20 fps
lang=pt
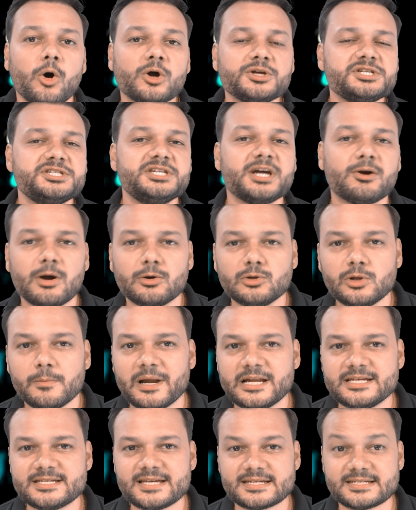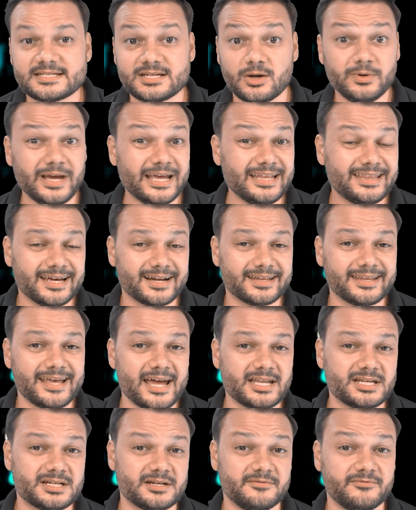Hoje em dia, com a globalização e a
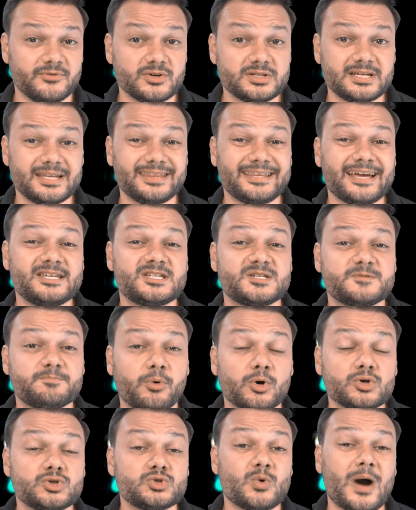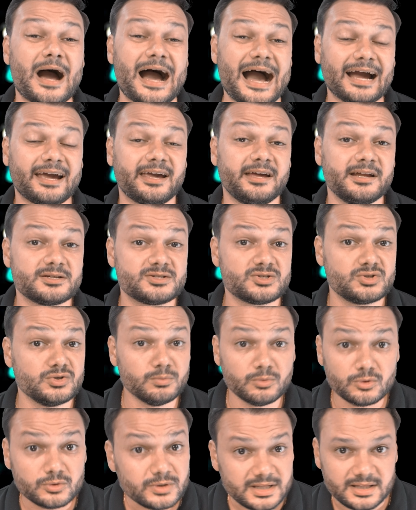internet, você está exposto a hackers do mundo